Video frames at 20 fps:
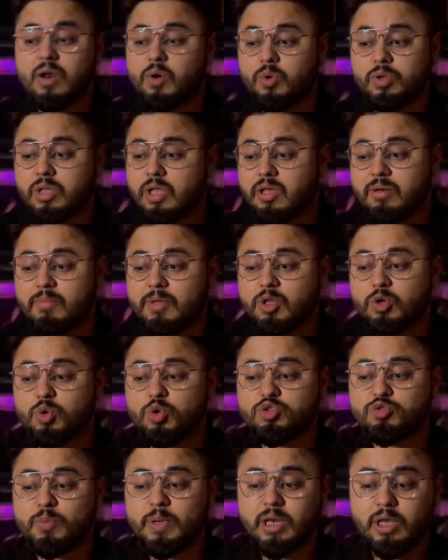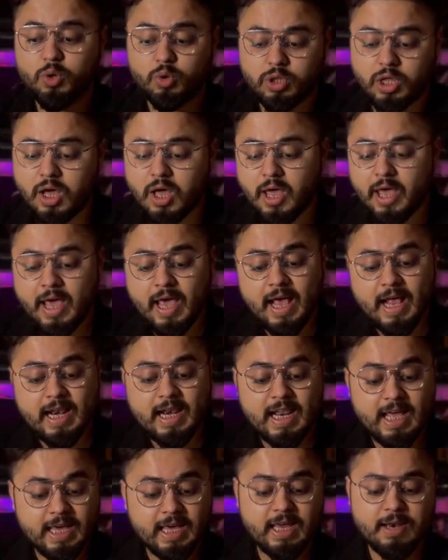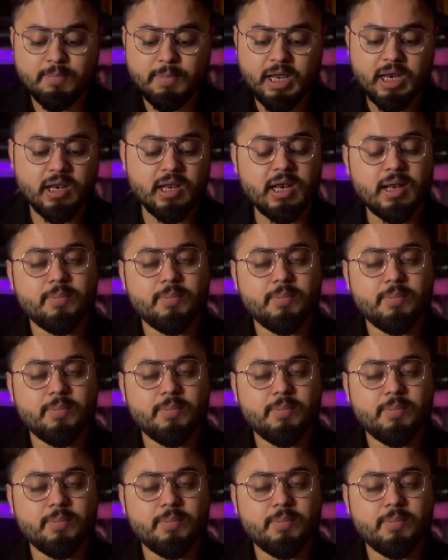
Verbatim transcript: होते हैं इनमें तो कुछ भी नहीं होता लेकिन मैंने